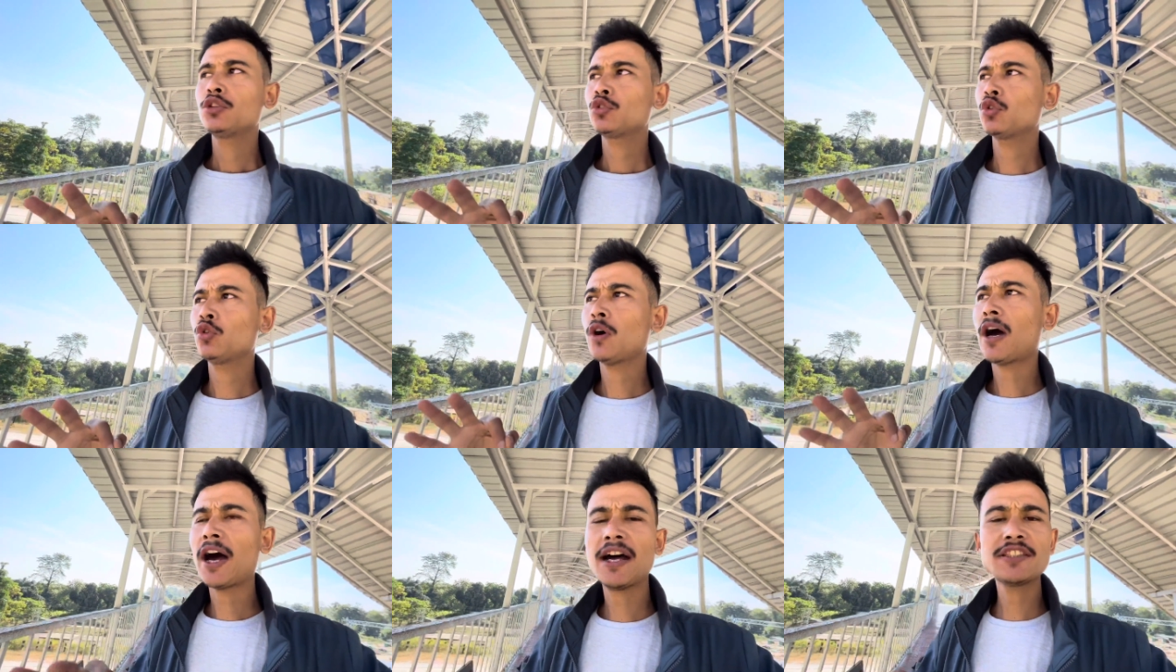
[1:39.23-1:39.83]
तो
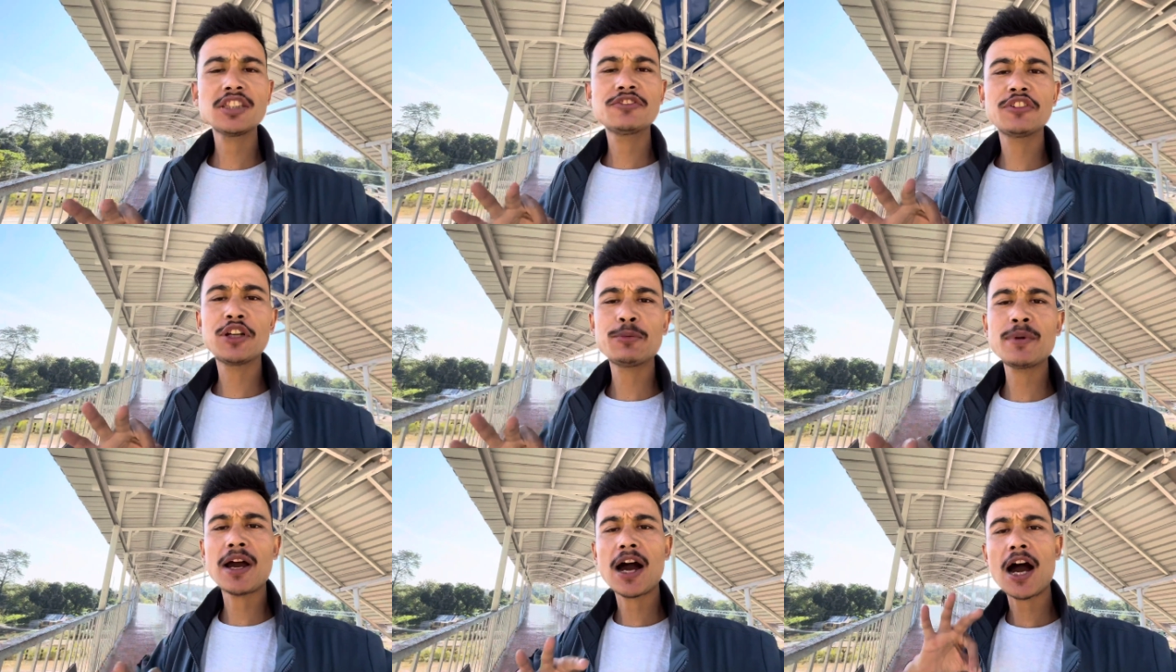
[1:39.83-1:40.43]
आज इस
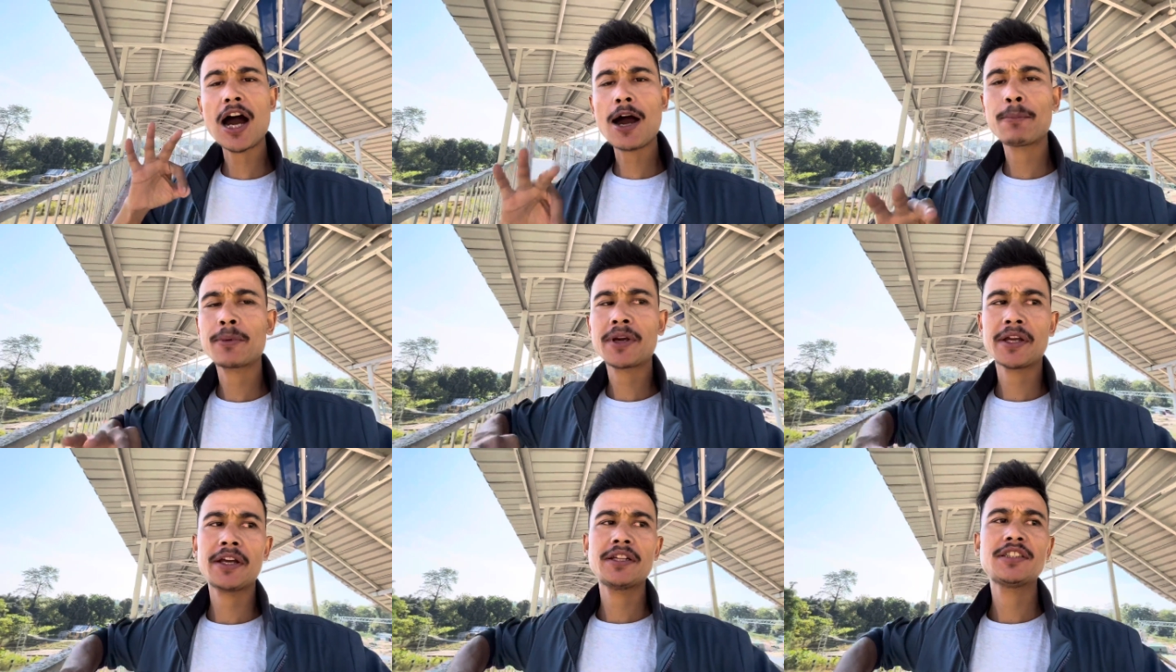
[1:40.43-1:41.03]
वीडियो में
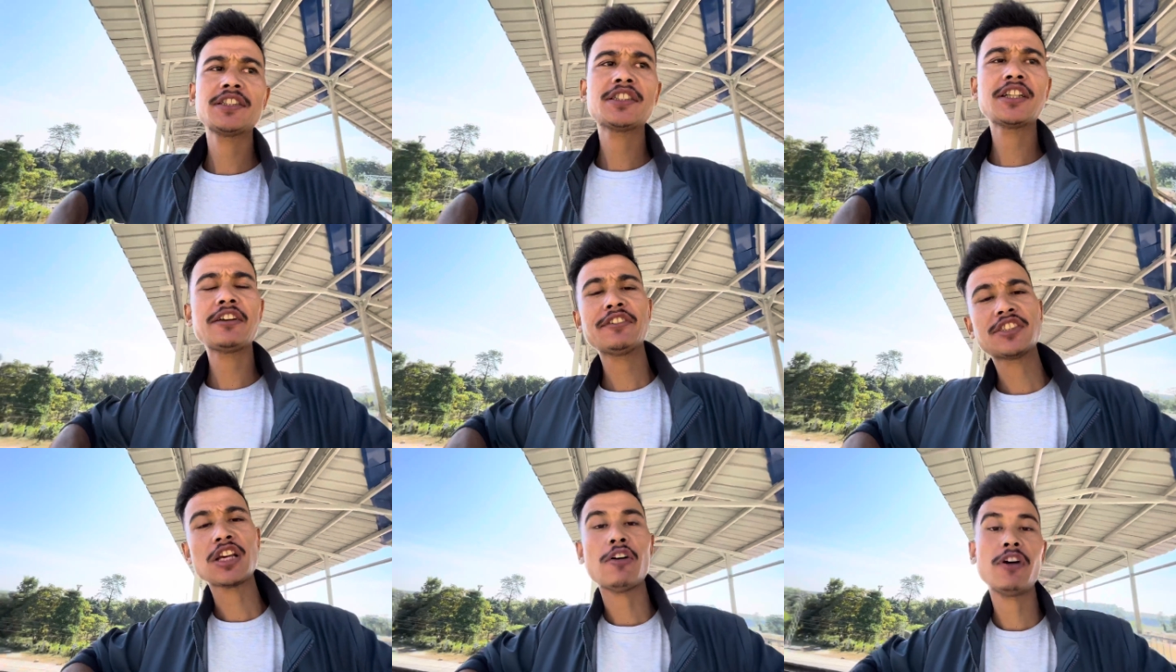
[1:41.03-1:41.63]
आपके जितने
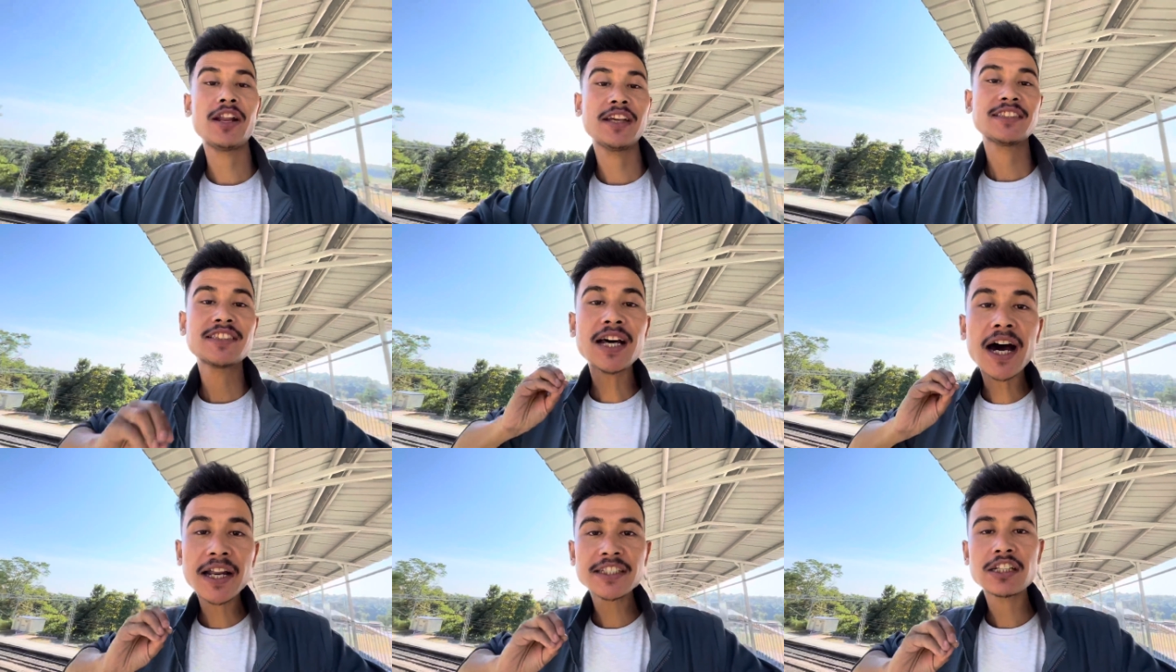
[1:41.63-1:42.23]
भी सवाल है
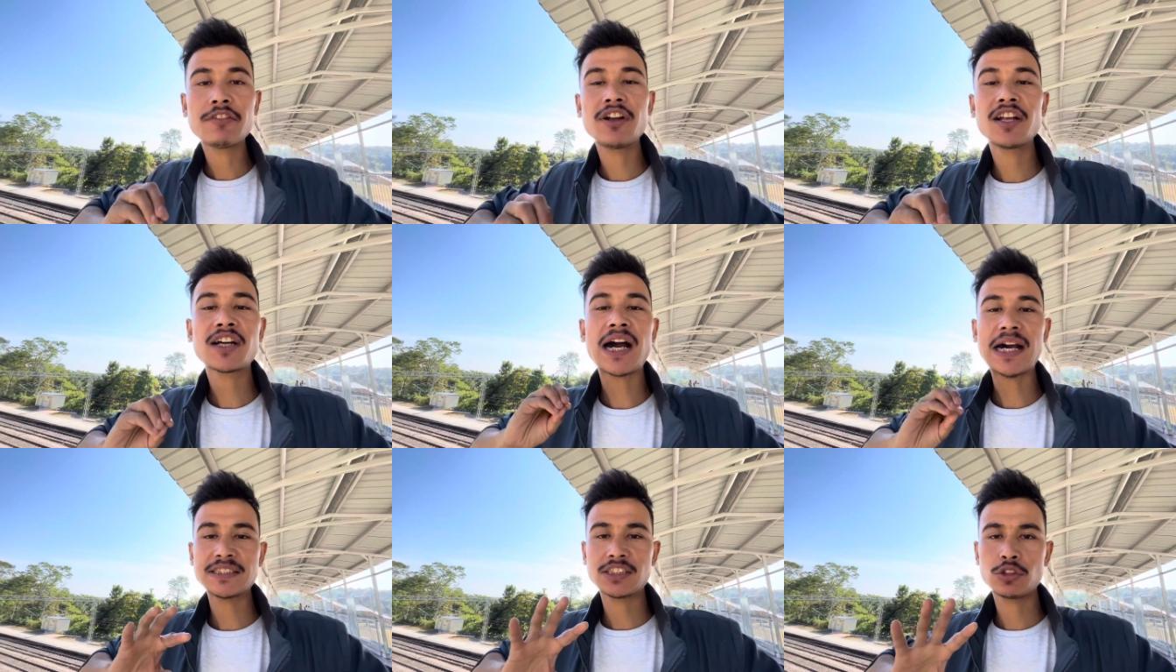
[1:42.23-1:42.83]
सारे सवालों
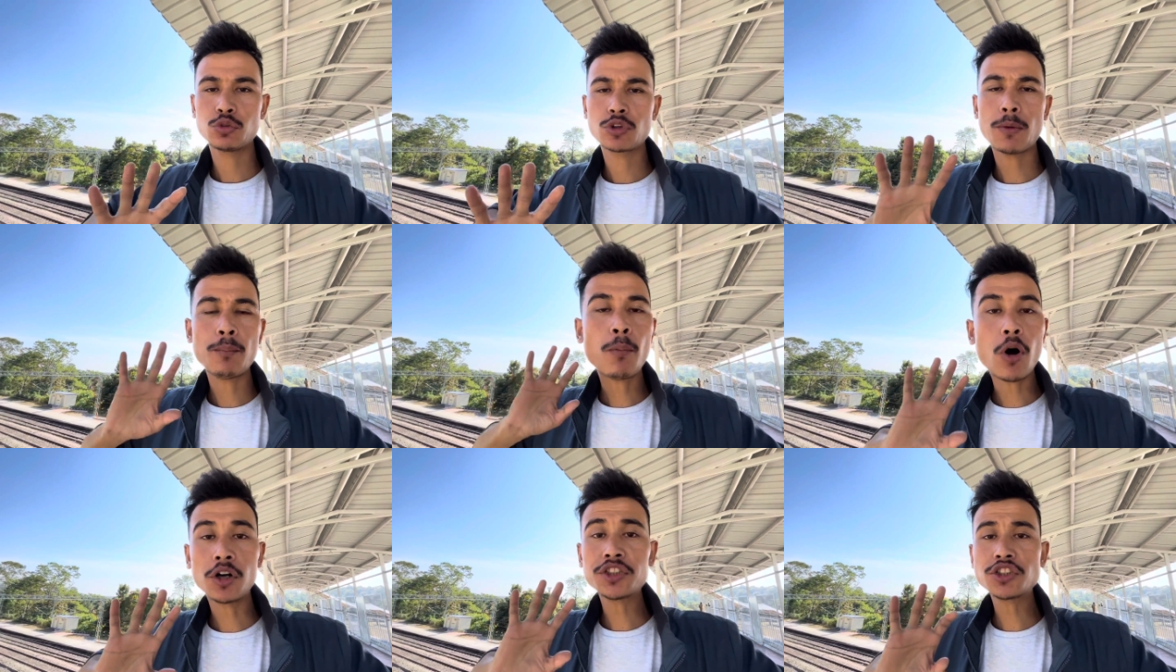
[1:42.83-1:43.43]
का आंसर दूंगा
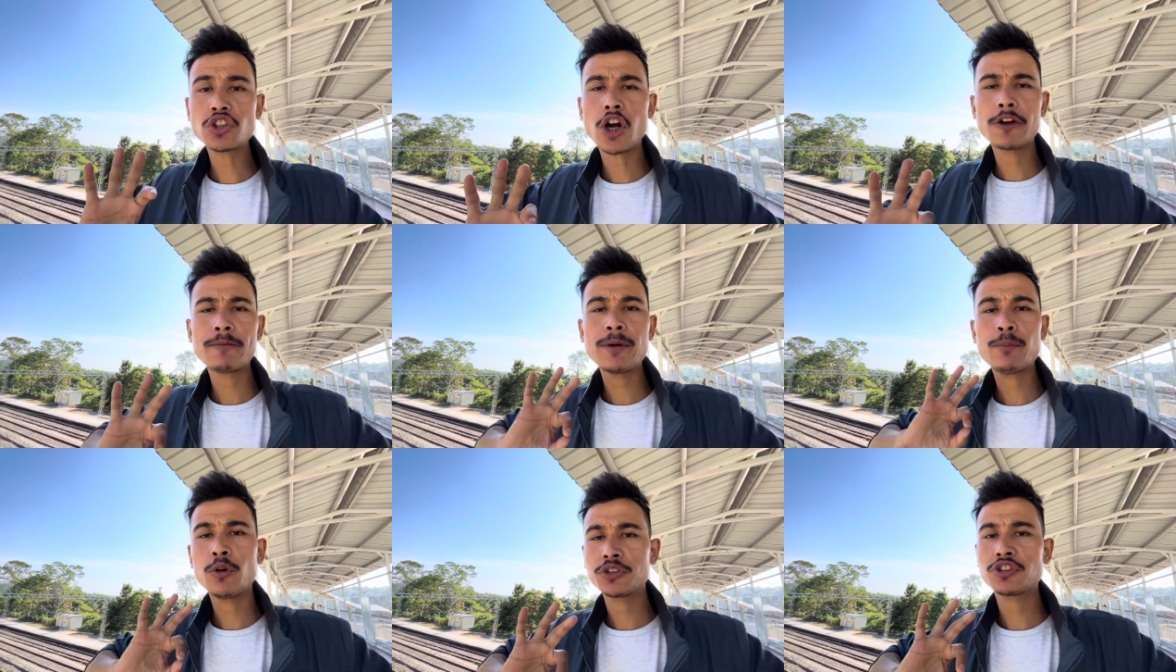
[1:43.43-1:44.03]
बहुत ही शॉर्ट
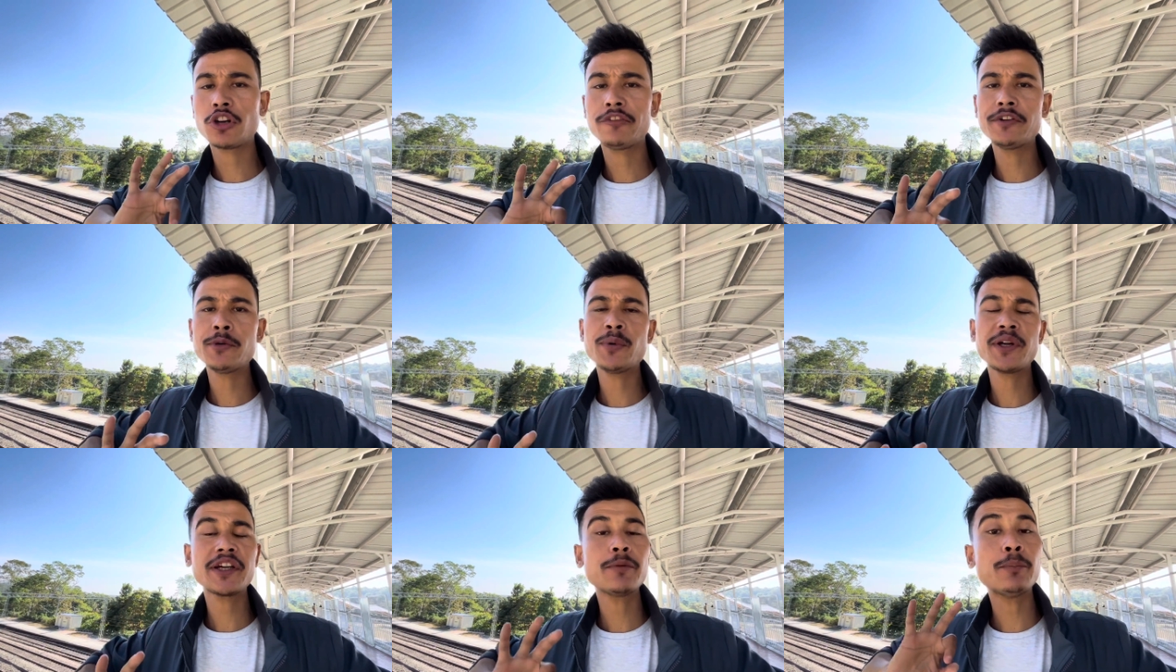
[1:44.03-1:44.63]
में बहुत शॉर्ट वीडियो
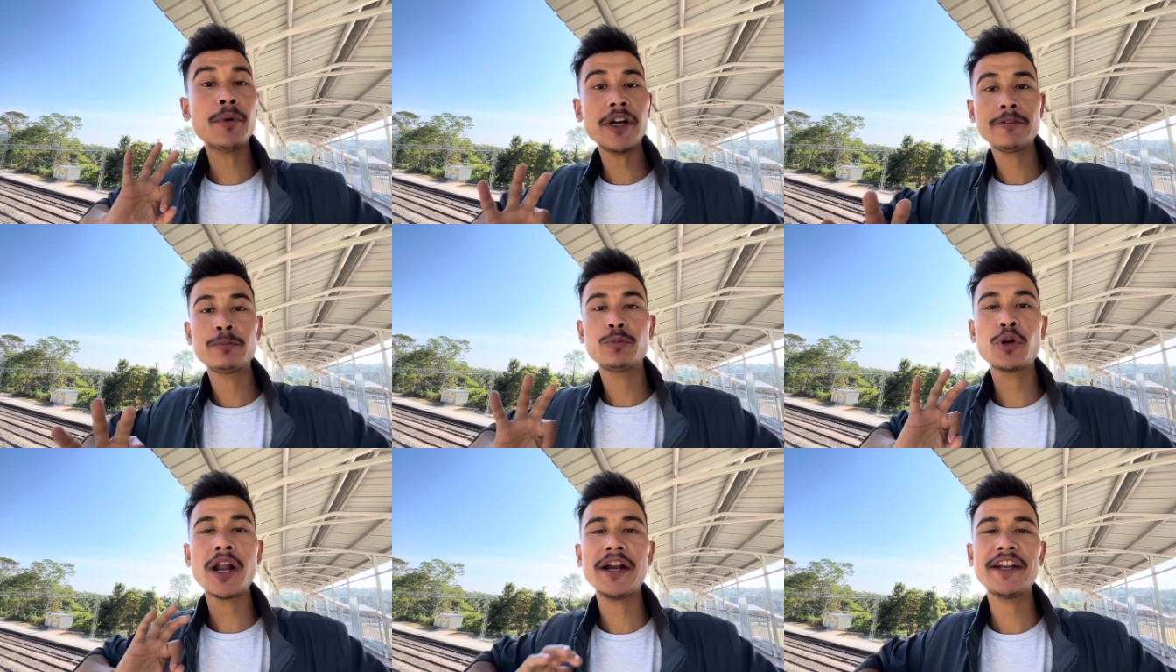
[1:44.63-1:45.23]
बनेगी बट
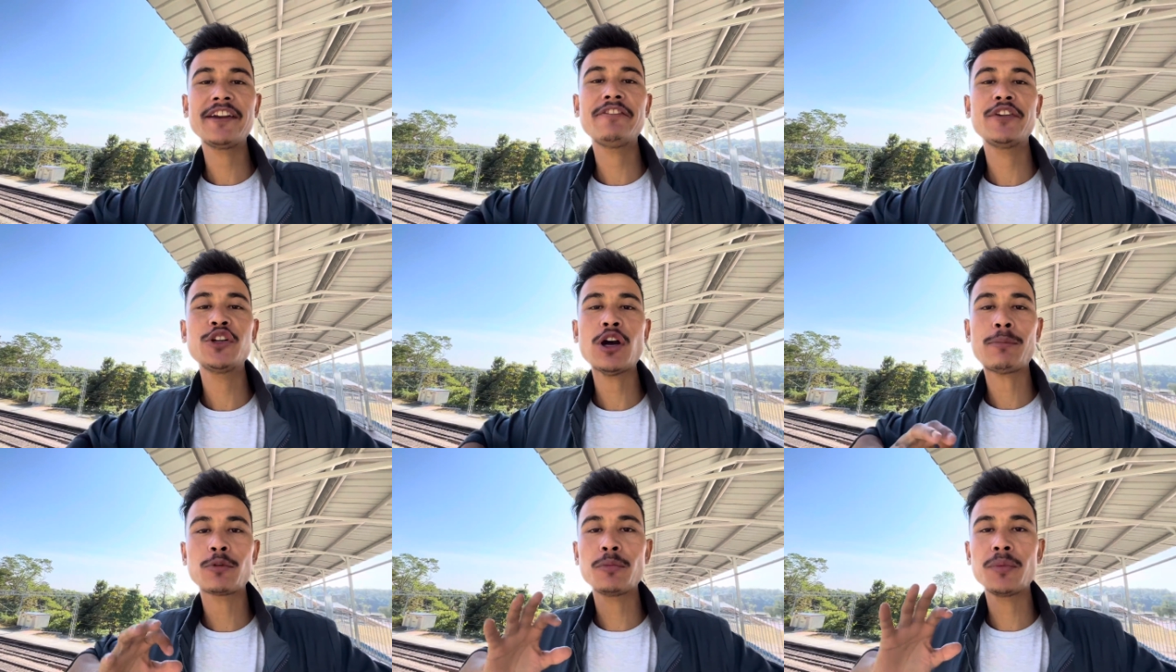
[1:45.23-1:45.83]
पूरा डीप वीडियो आपको